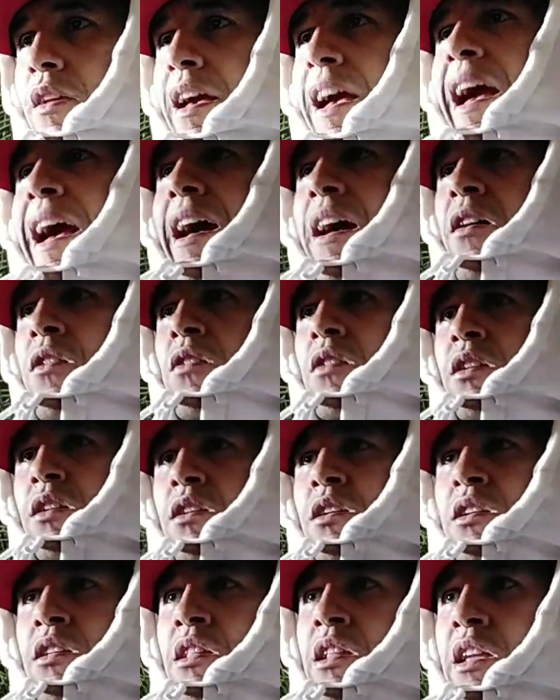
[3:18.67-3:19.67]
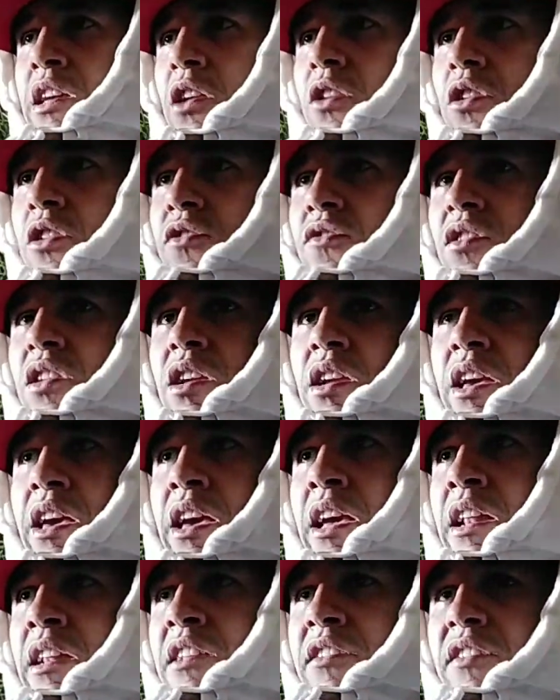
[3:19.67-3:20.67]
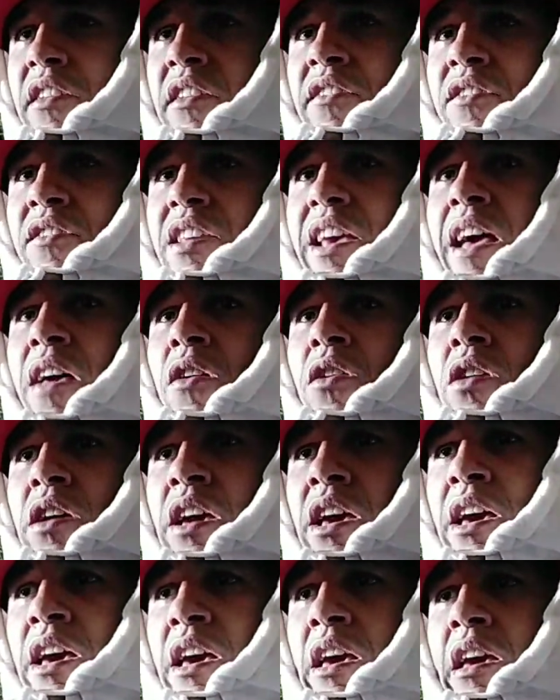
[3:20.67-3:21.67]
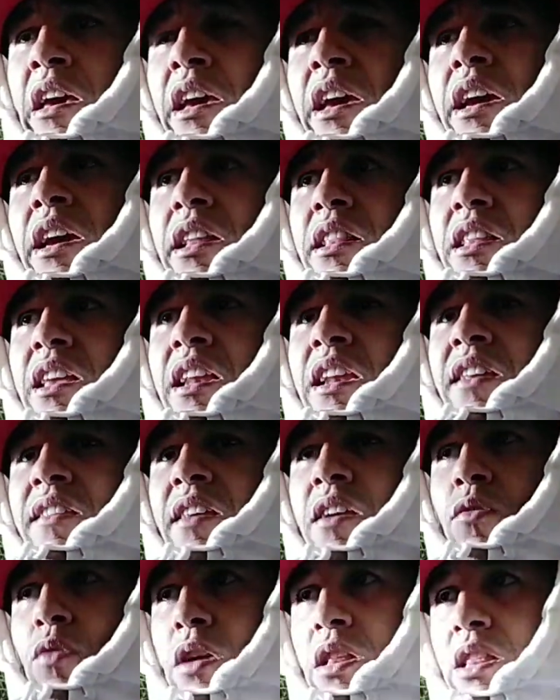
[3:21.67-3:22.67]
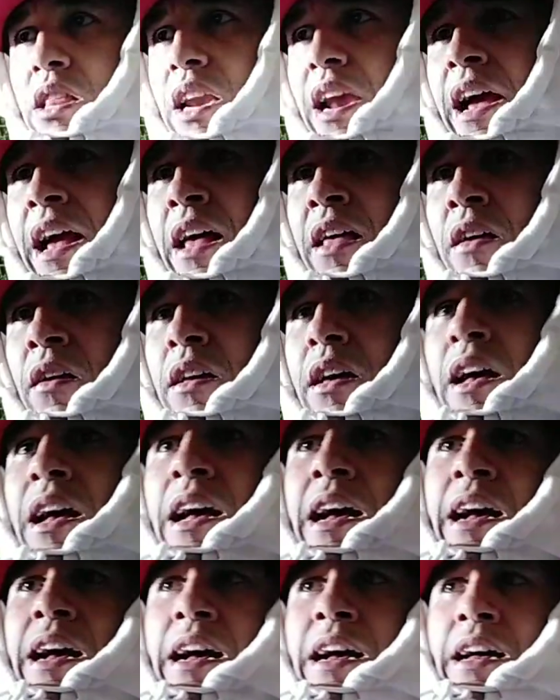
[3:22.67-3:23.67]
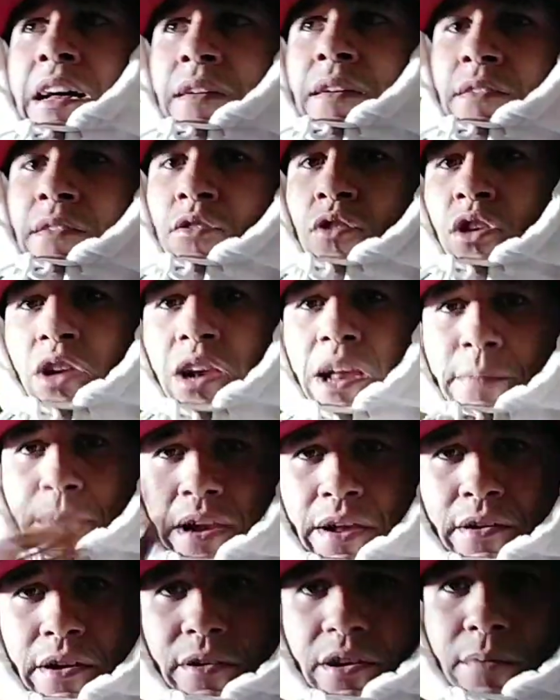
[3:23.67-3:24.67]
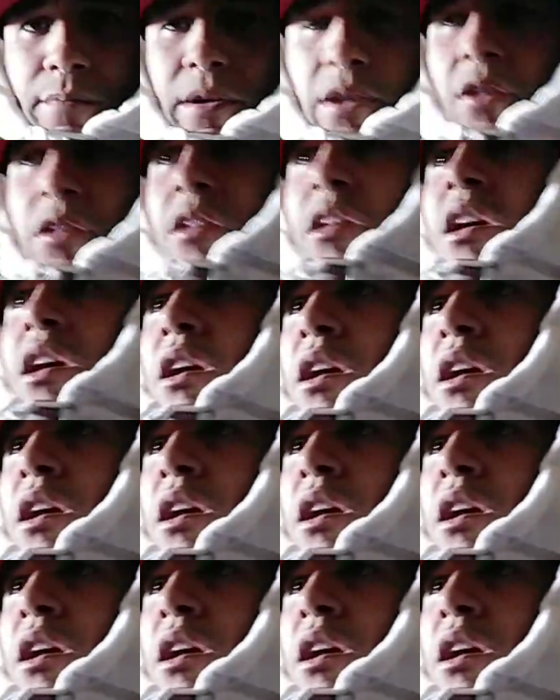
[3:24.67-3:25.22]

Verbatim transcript: Ah, les quiero decir, el licenciado eh, tiene secuestrado a. No digo la palabra bien, perdón.